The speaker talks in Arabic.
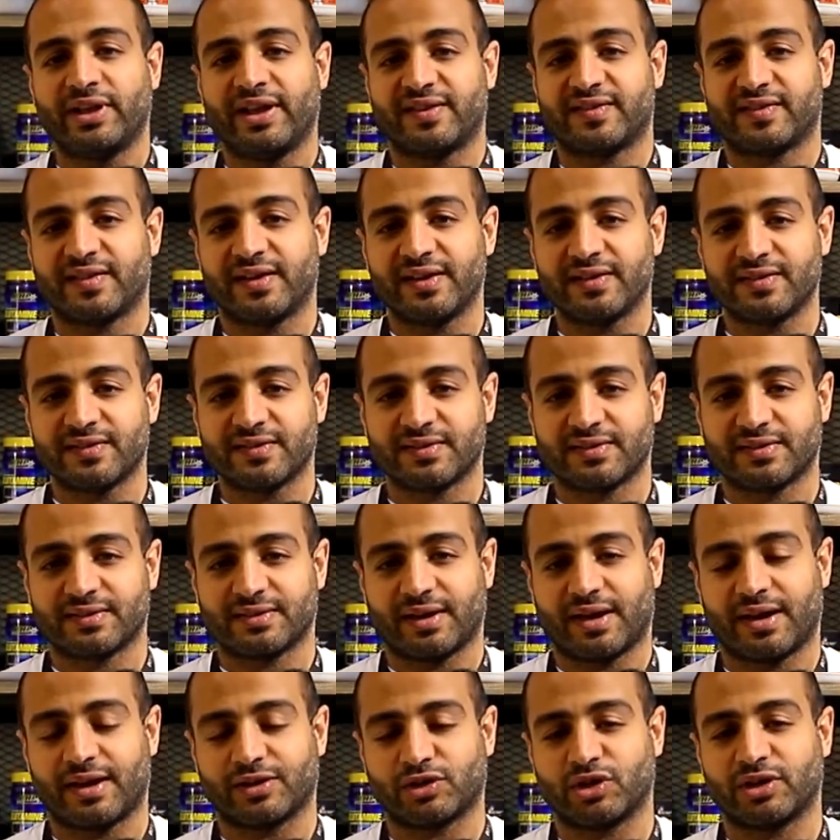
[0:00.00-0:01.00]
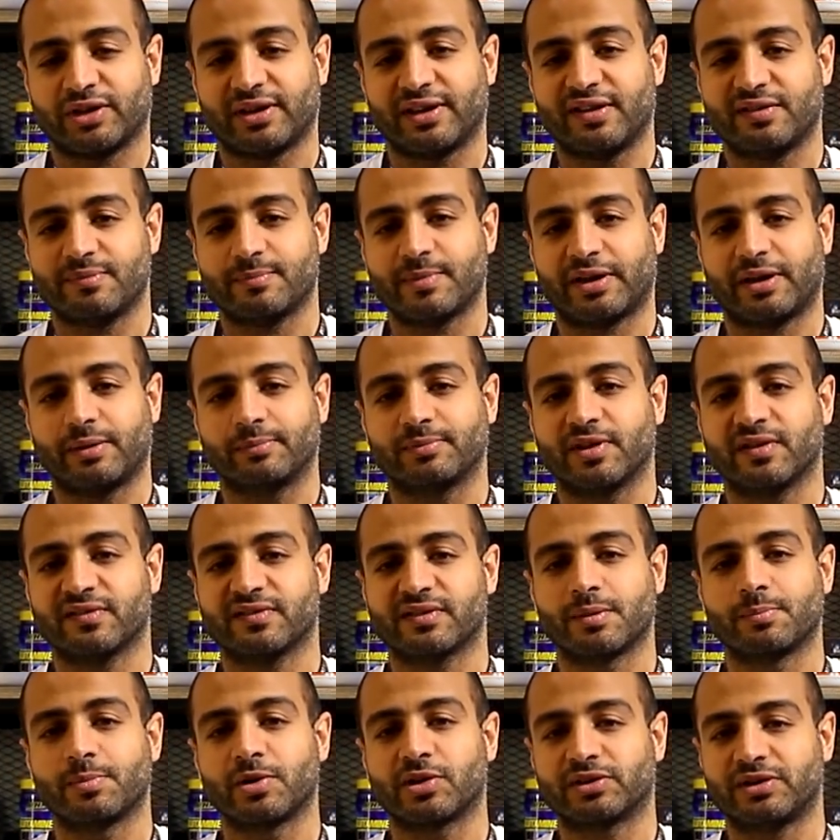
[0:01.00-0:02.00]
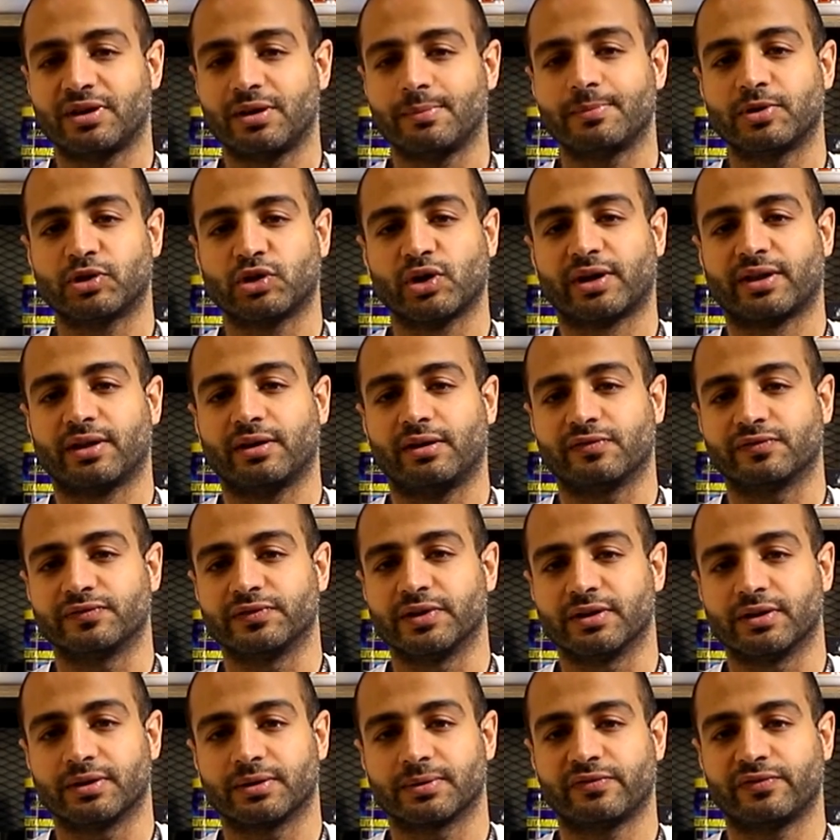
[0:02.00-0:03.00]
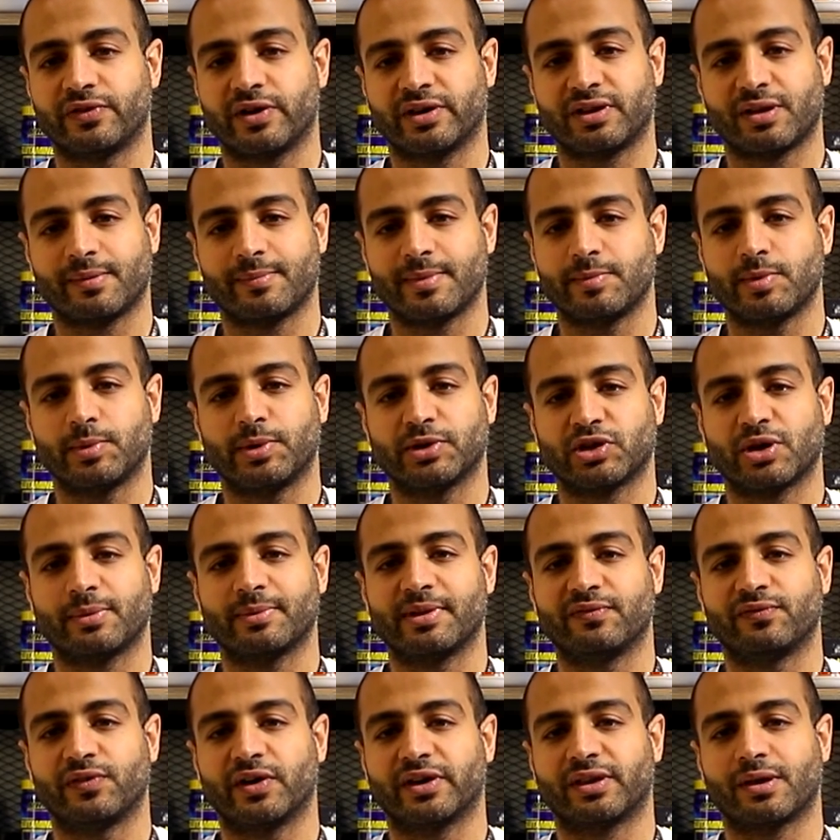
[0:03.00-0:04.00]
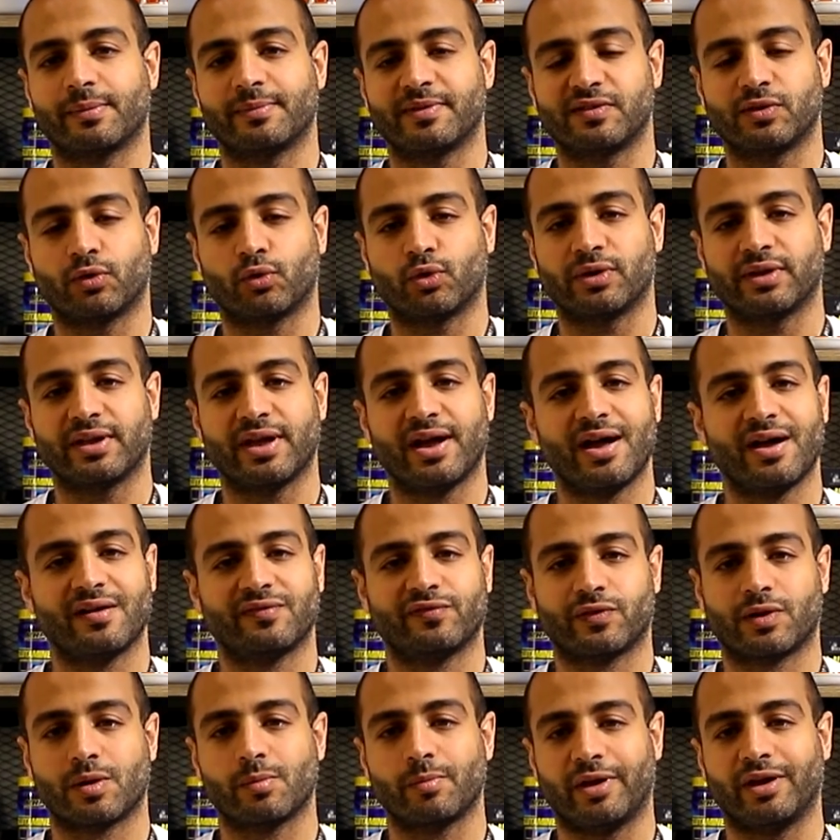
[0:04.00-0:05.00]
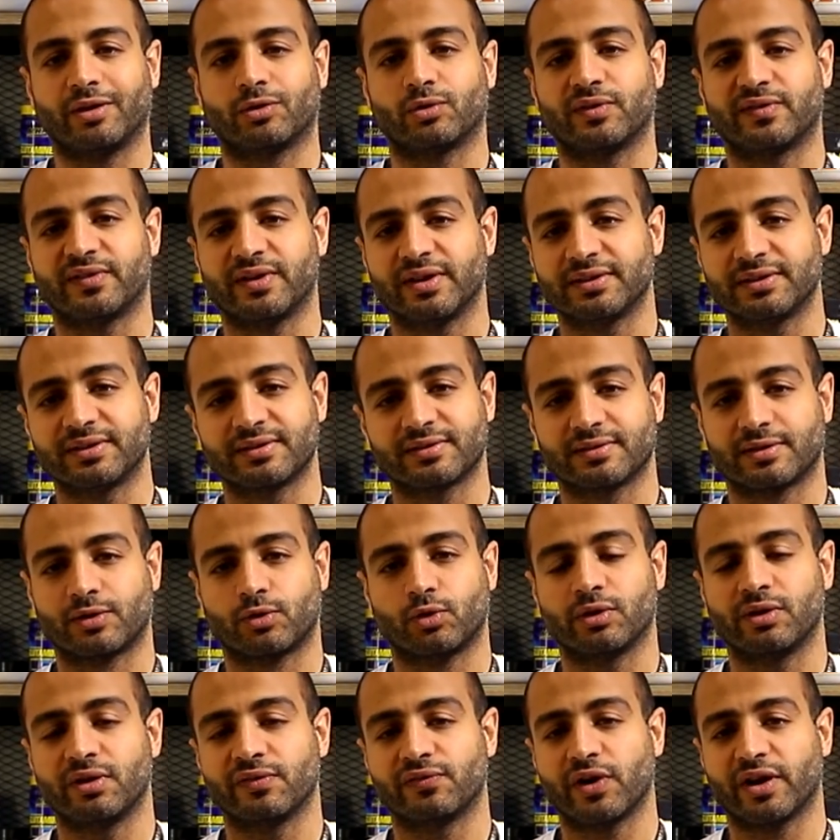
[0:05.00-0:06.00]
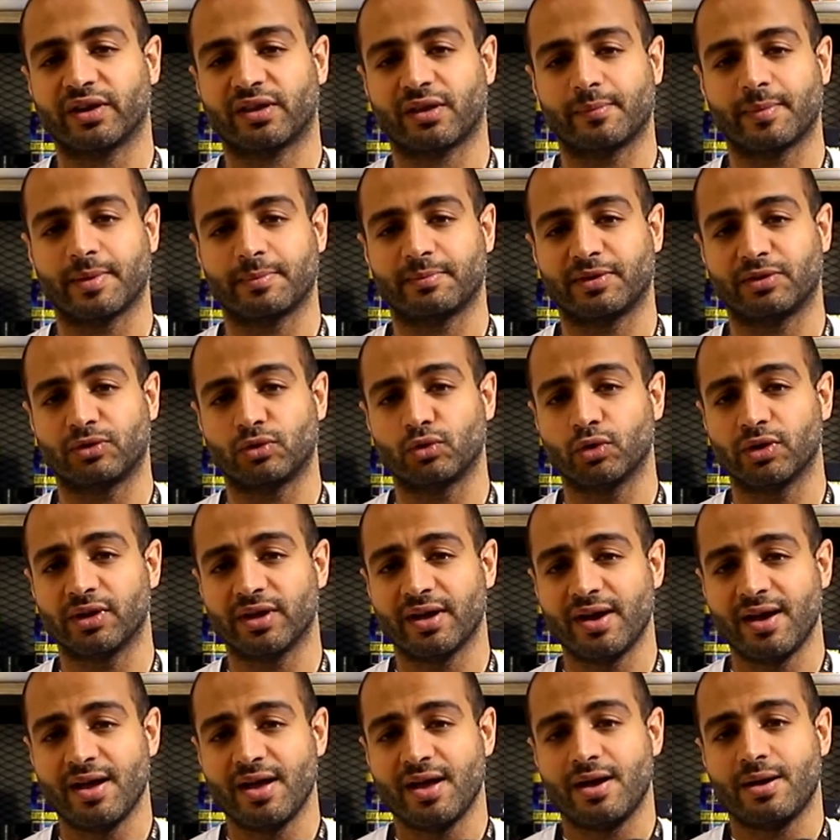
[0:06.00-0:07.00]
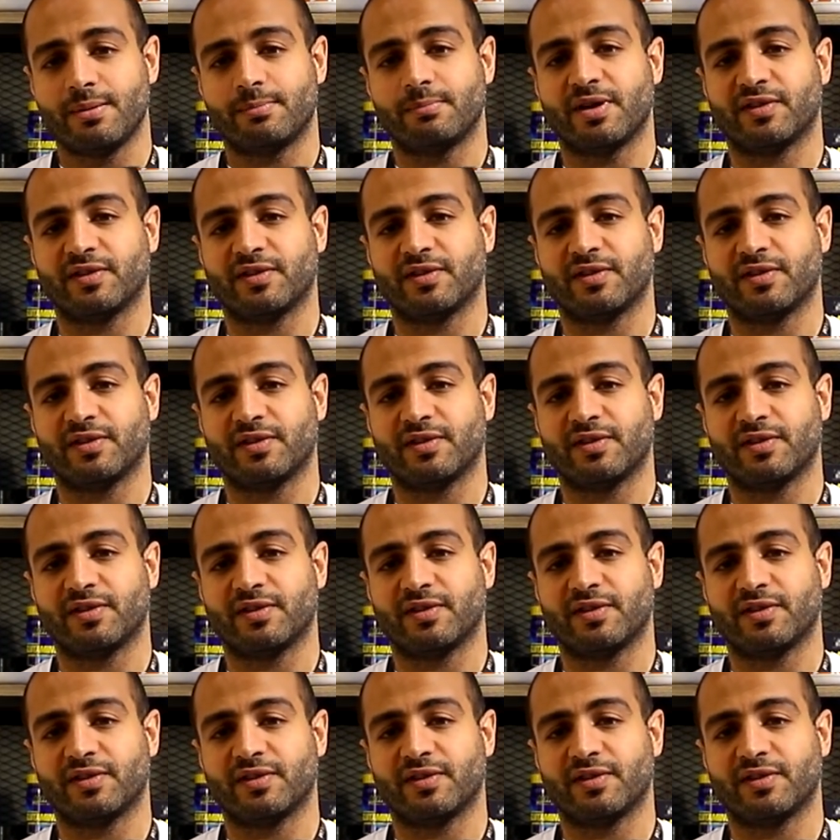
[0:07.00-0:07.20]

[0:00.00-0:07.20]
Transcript: هو الاساس عشان جسمك يمتص البروتين بشكل افضل المالتي فيتامين بيبقى شامل الفيتامينز كلها فروم اي تو زد كل فيتامين من دول